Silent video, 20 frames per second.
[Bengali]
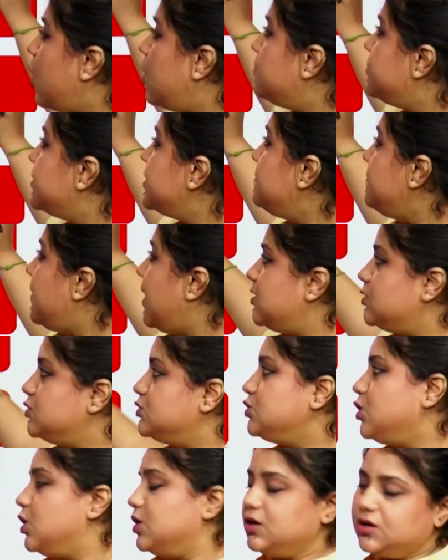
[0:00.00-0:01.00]
কবে
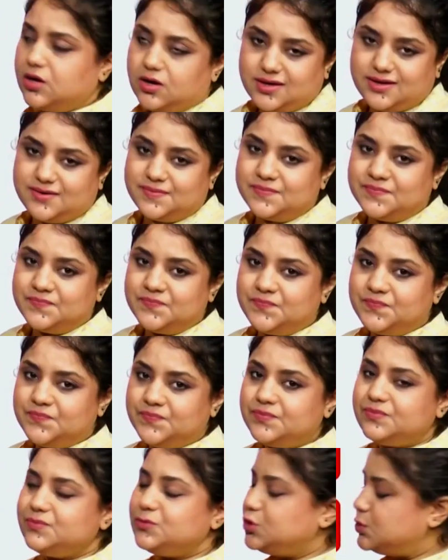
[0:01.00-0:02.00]
পালন করা হয়
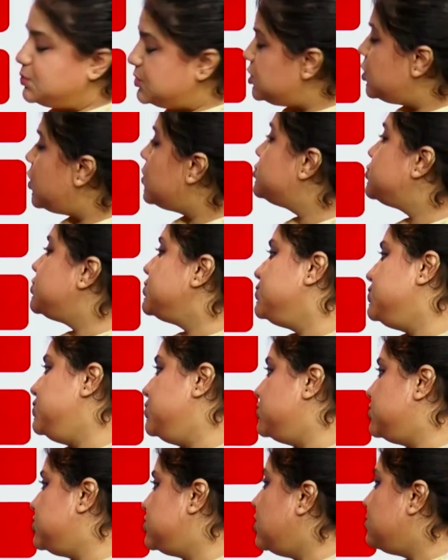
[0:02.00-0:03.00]
তোমাদের
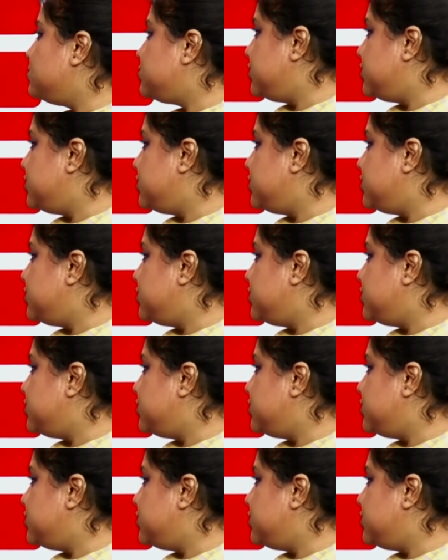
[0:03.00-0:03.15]
অপশনগুলি হচ্ছে